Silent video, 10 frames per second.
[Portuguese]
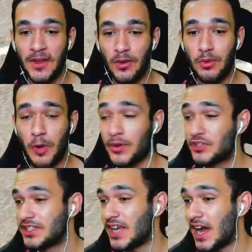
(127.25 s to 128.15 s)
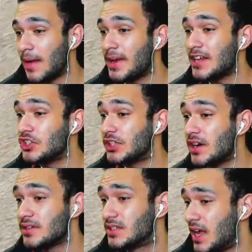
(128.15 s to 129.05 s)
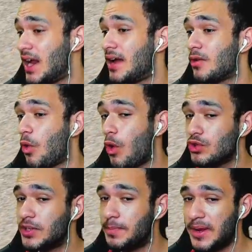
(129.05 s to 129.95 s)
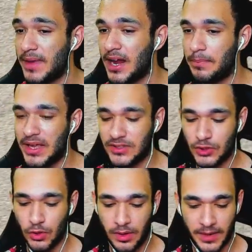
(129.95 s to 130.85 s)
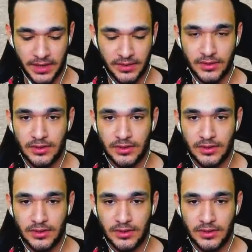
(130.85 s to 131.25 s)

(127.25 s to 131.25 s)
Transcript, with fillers: Como que eu posso dizer? A câmera de terceira ou de primeira pessoa, mano.